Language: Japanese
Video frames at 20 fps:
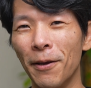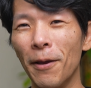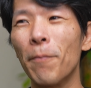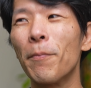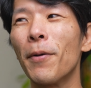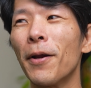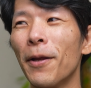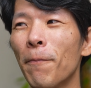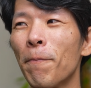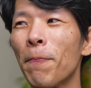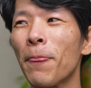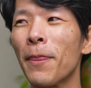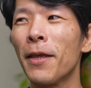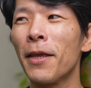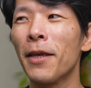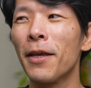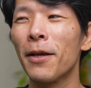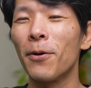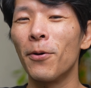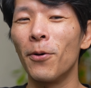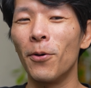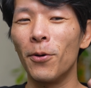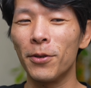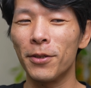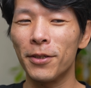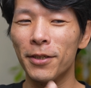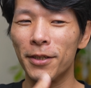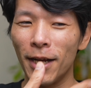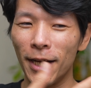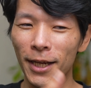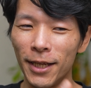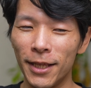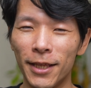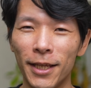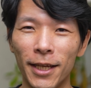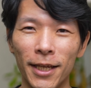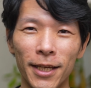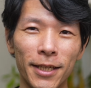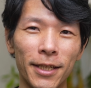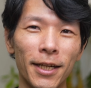やっぱり、こう、辛いっ
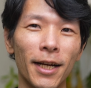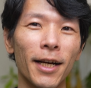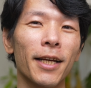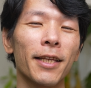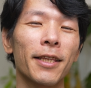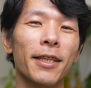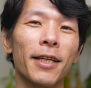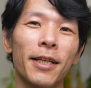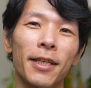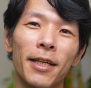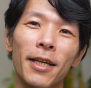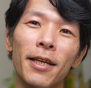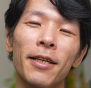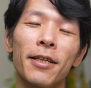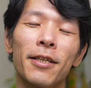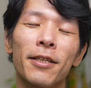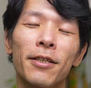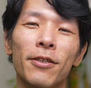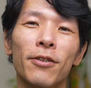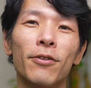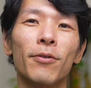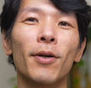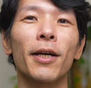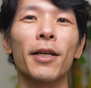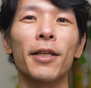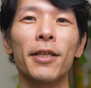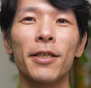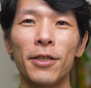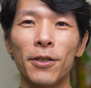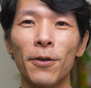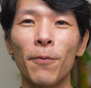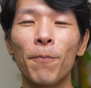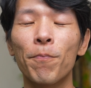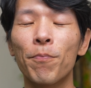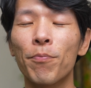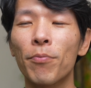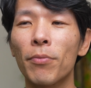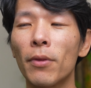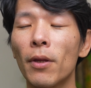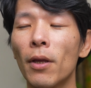て言いづらかったりね、するわけですよ。
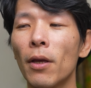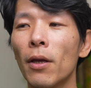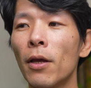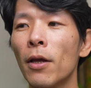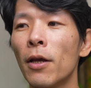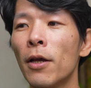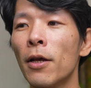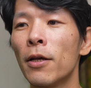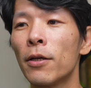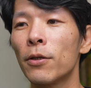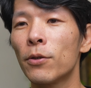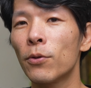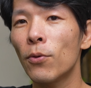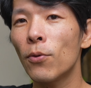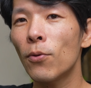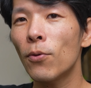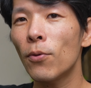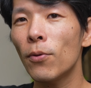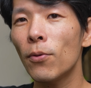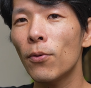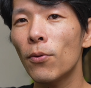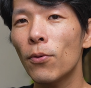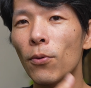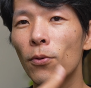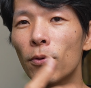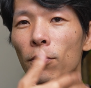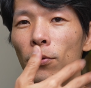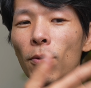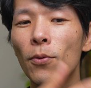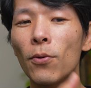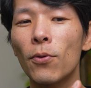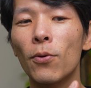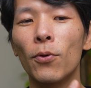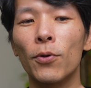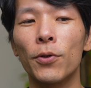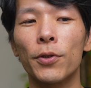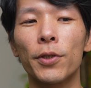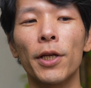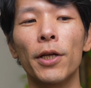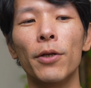で、そう、そうこ
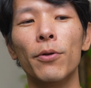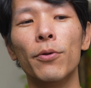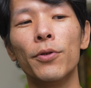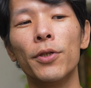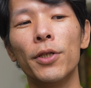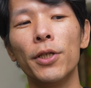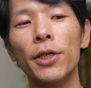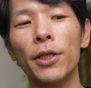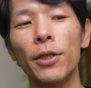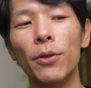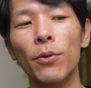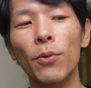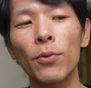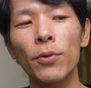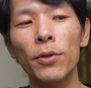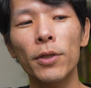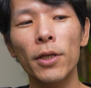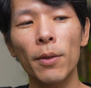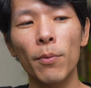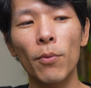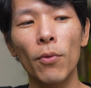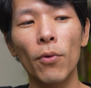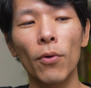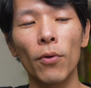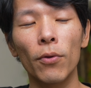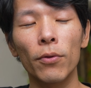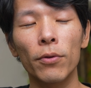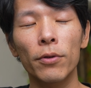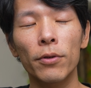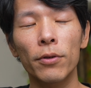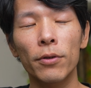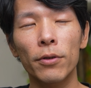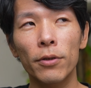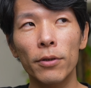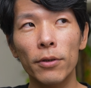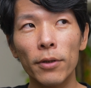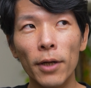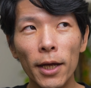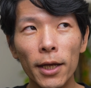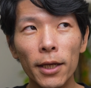うしているうちに、どうしても
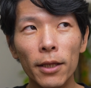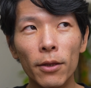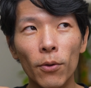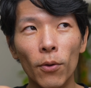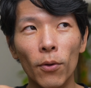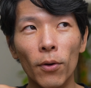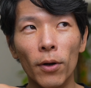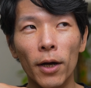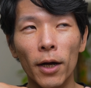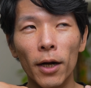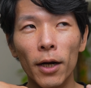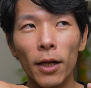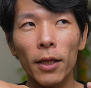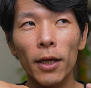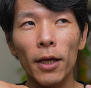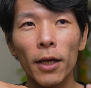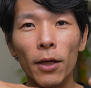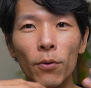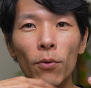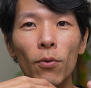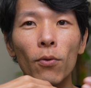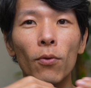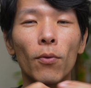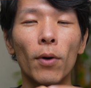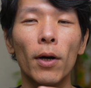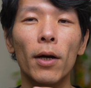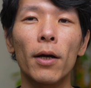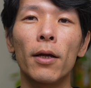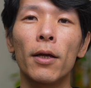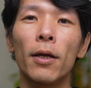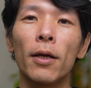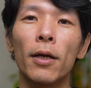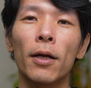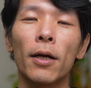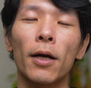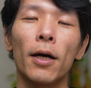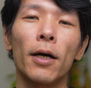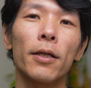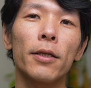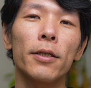辛いと体や脳は
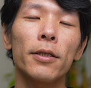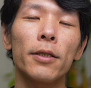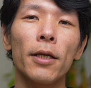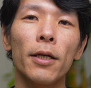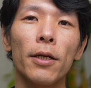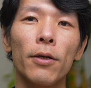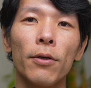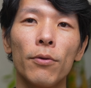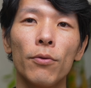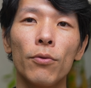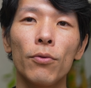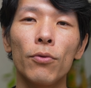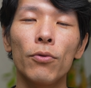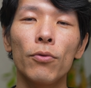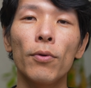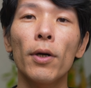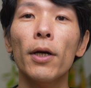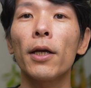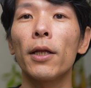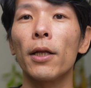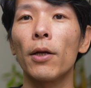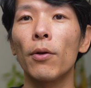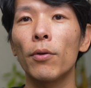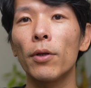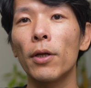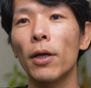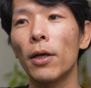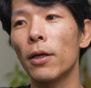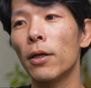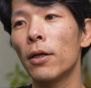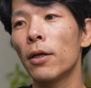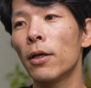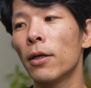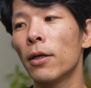感じているわけなので、